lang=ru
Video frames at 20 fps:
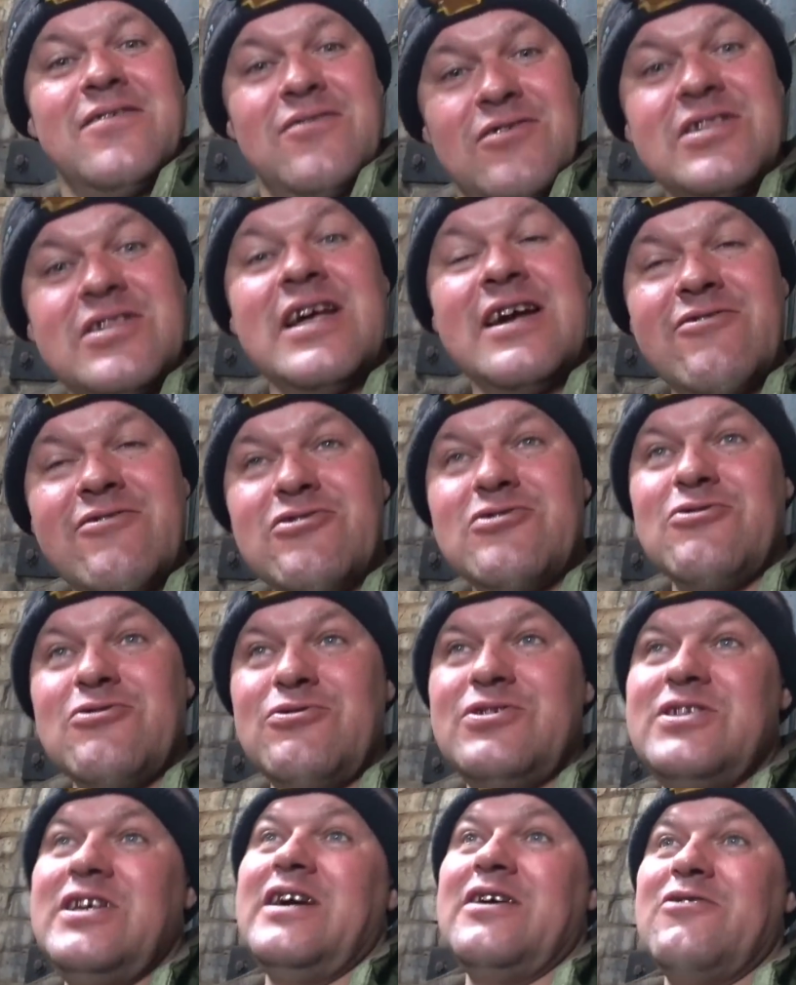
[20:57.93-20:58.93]
Вот так вот,
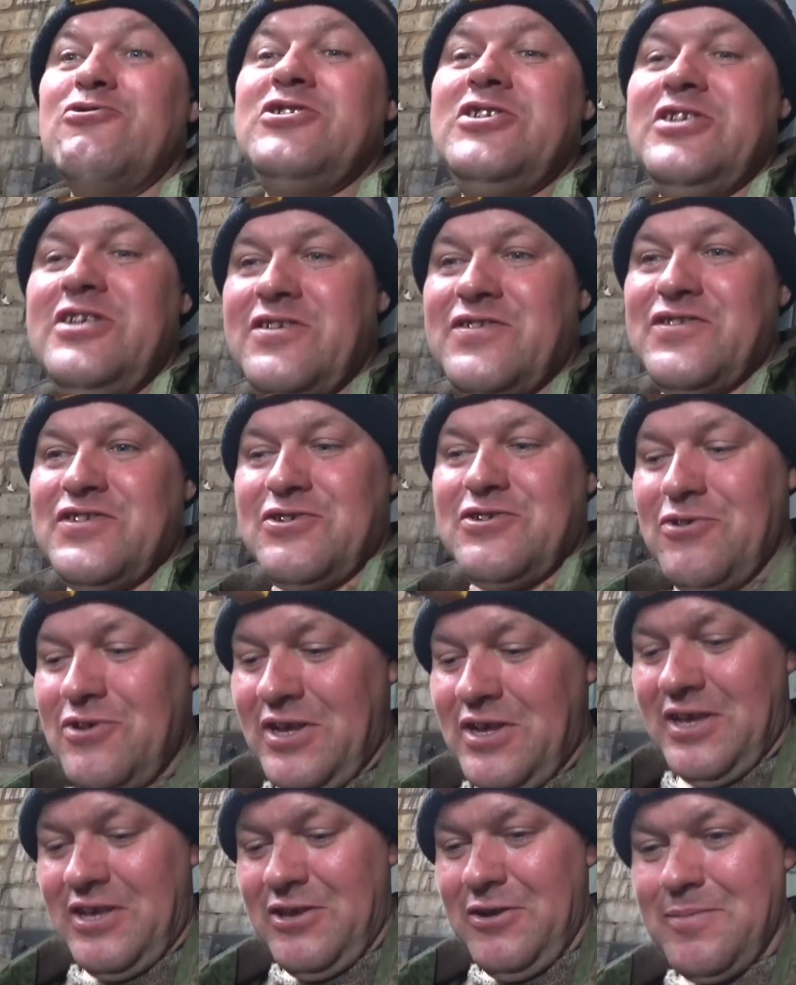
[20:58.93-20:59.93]
друзья, учитесь в
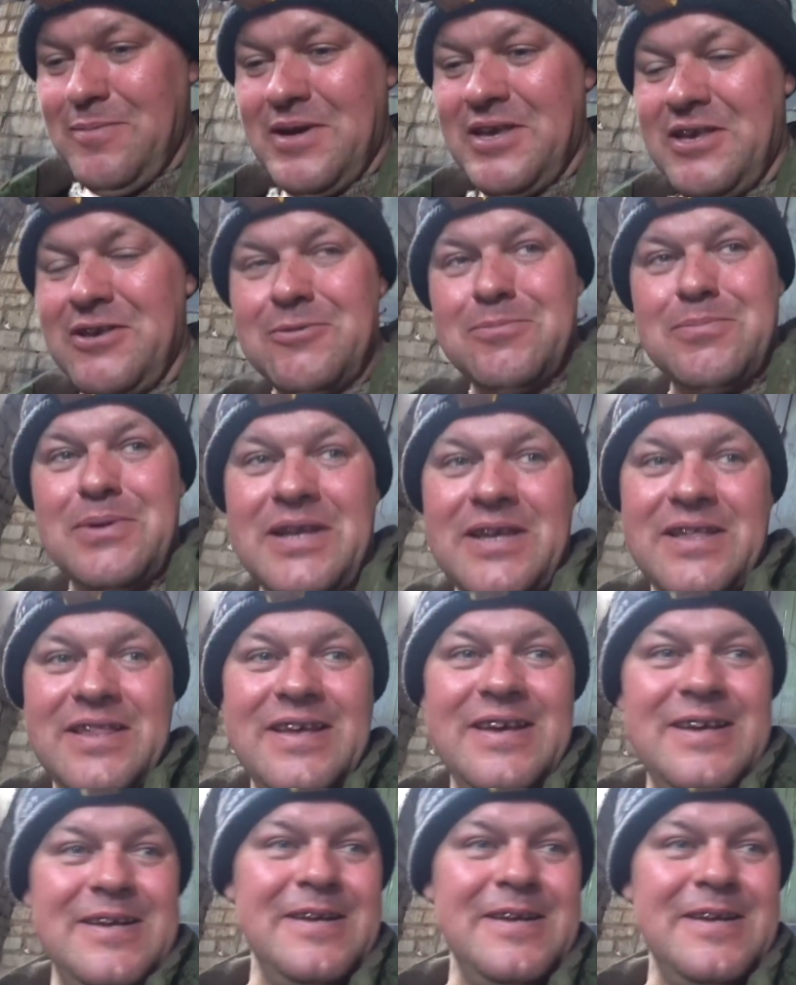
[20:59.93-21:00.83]
школе, ё-моё, блин.